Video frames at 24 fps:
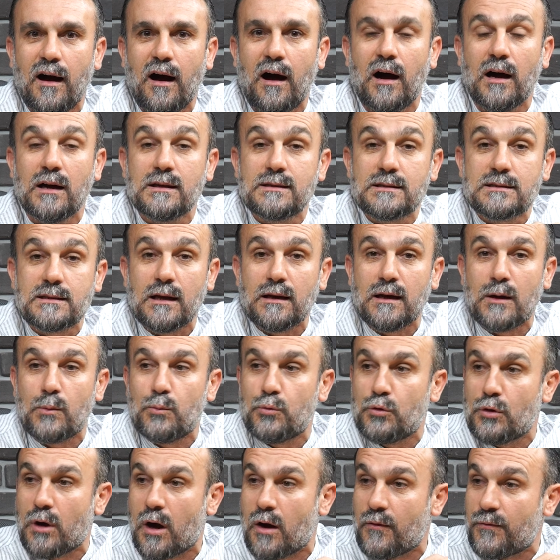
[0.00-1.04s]
Hanzala
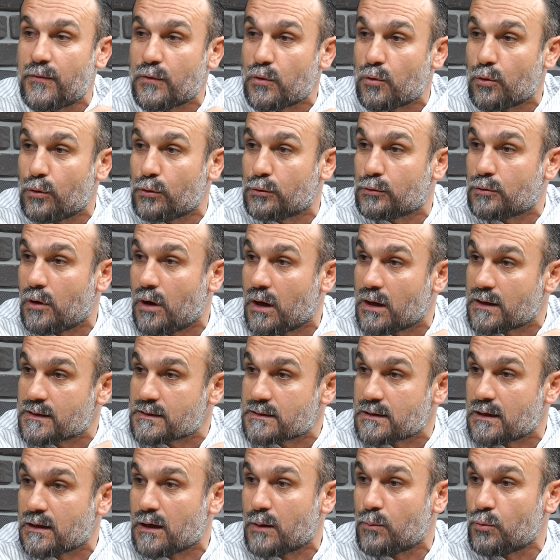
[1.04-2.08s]
münafık oldu,
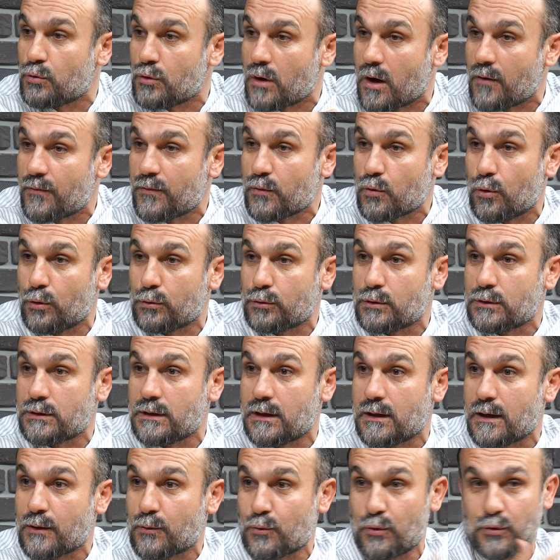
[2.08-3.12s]
Hanzala münafık oldu
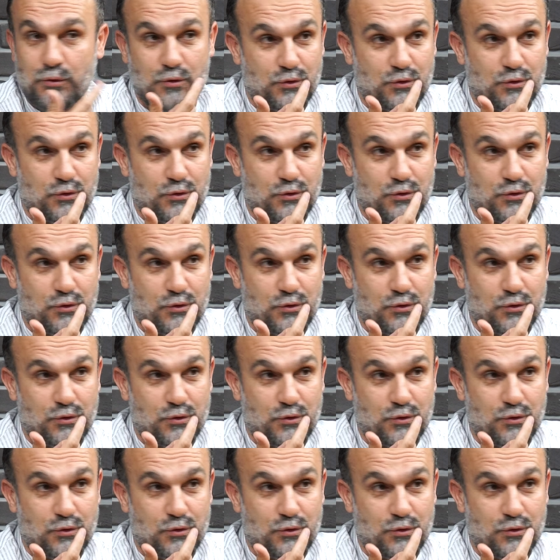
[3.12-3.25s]
diyerek